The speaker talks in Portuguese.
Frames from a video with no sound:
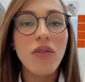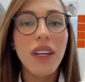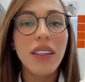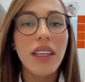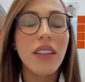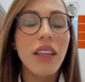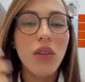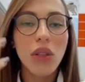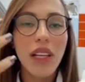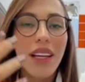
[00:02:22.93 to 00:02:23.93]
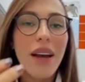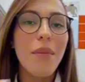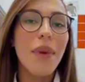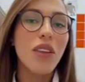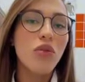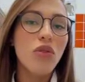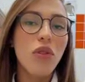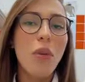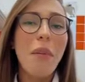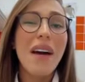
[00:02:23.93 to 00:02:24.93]
vai tendo aí o clareamento de
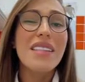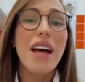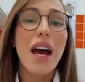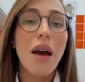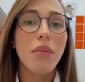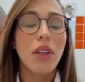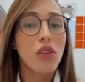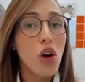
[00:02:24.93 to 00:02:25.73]
forma mais rápida.